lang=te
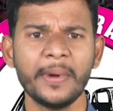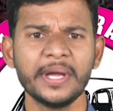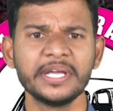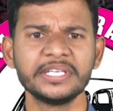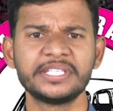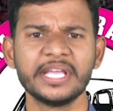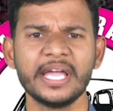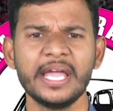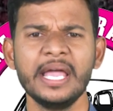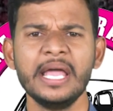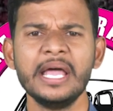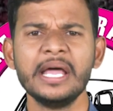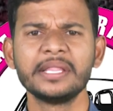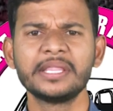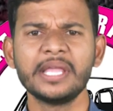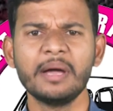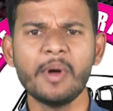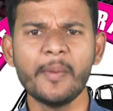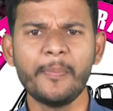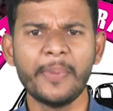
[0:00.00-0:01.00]
అప్పగిస్తే
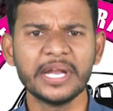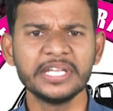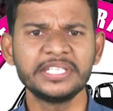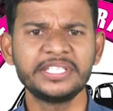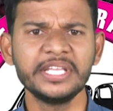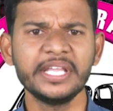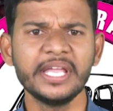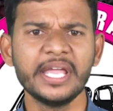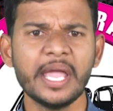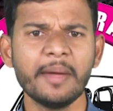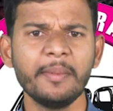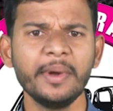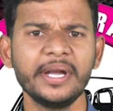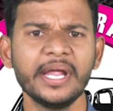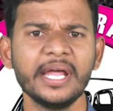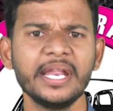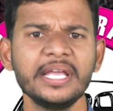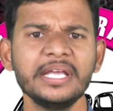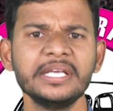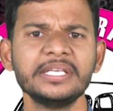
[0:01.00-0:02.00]
తమ పరిస్థితి
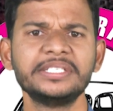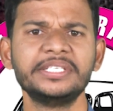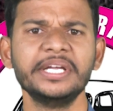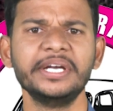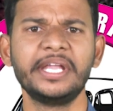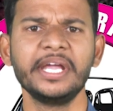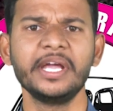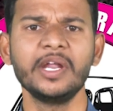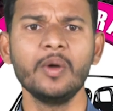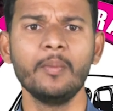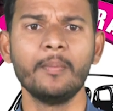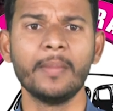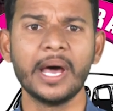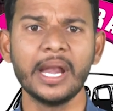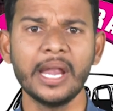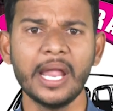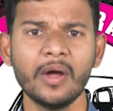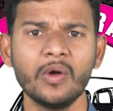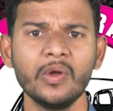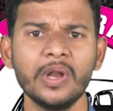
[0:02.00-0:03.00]
ఏమిటని సిట్టింగ్లు
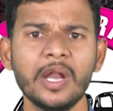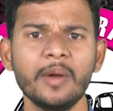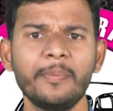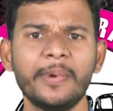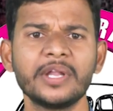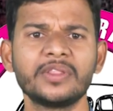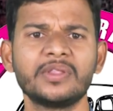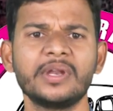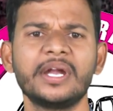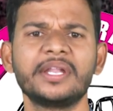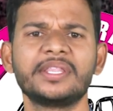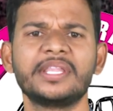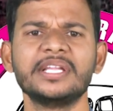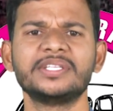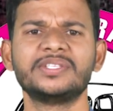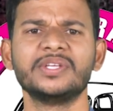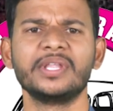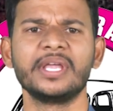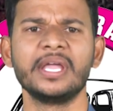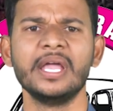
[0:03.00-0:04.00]
మల్లా గుల్లలు పడుతున్నట్టు
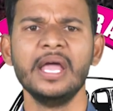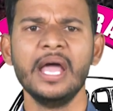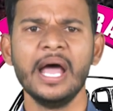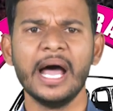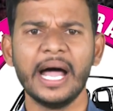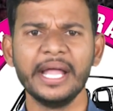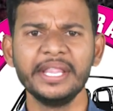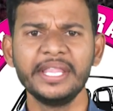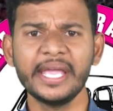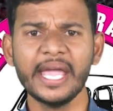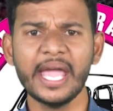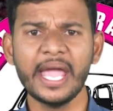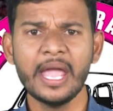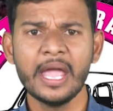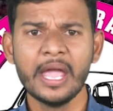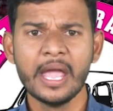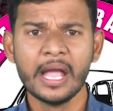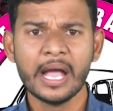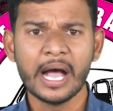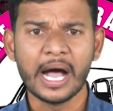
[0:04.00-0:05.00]
తెలిసింది అందుకే
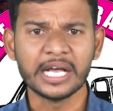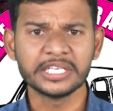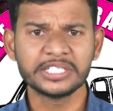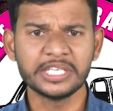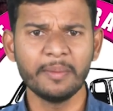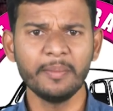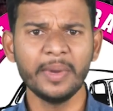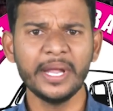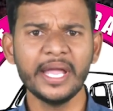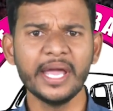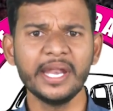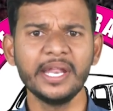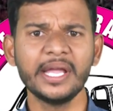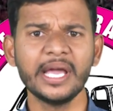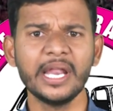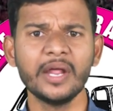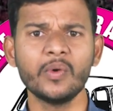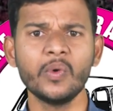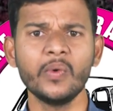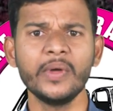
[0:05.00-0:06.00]
అసెంబ్లీ
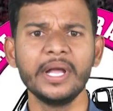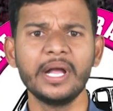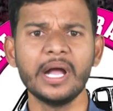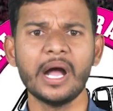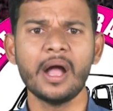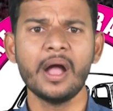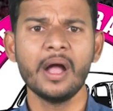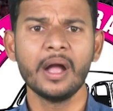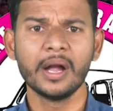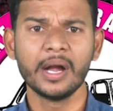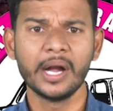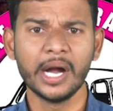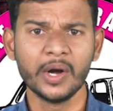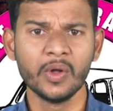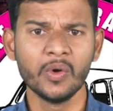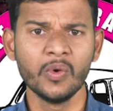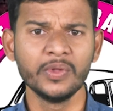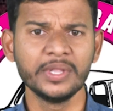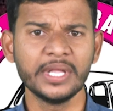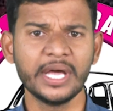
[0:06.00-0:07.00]
ఎన్నికలకు ఇంకా
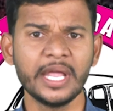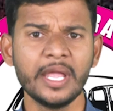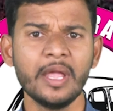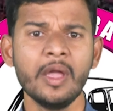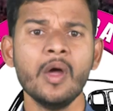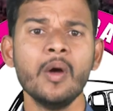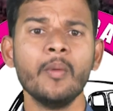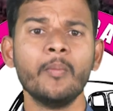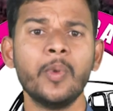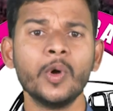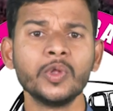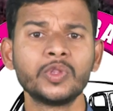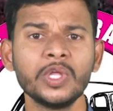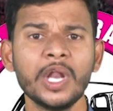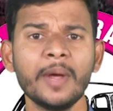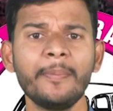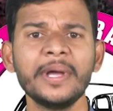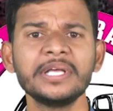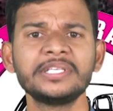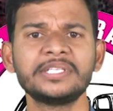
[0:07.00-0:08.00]
గడువు ఉందని
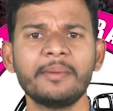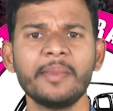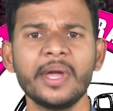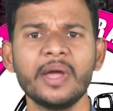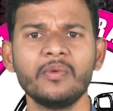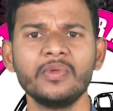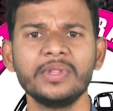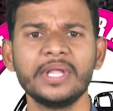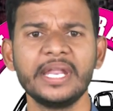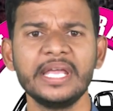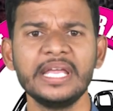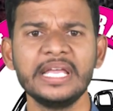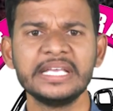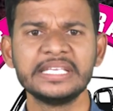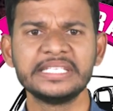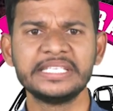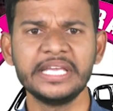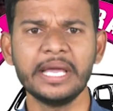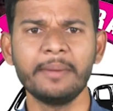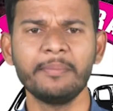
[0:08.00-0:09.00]
పొత్తులపై సమయం ఉందని
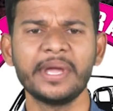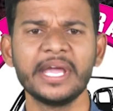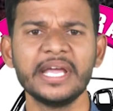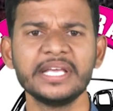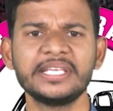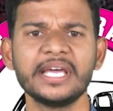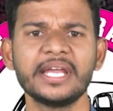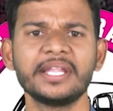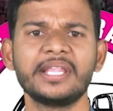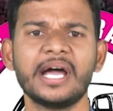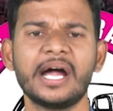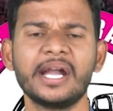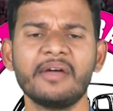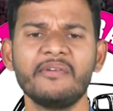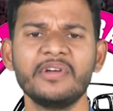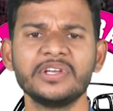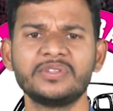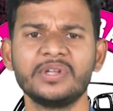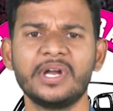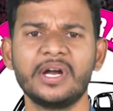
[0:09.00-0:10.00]
సీఎం కేసీఆర్
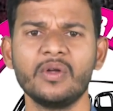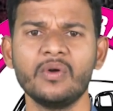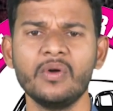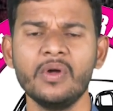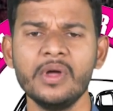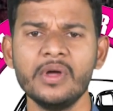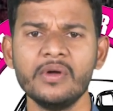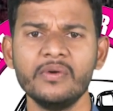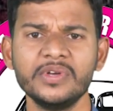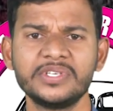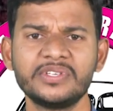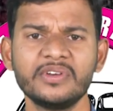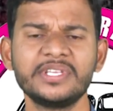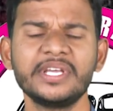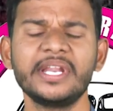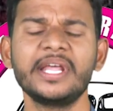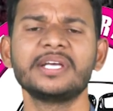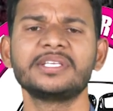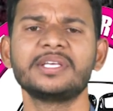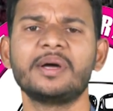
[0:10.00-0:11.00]
దాటవేస్తున్నట్టు
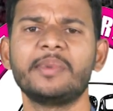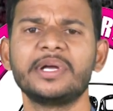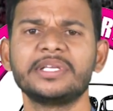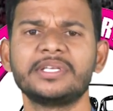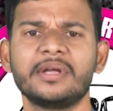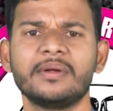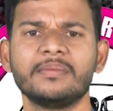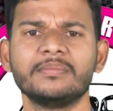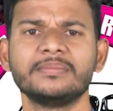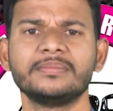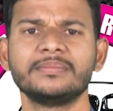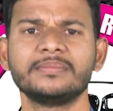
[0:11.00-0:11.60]
విశ్వసనీయ సమాచారం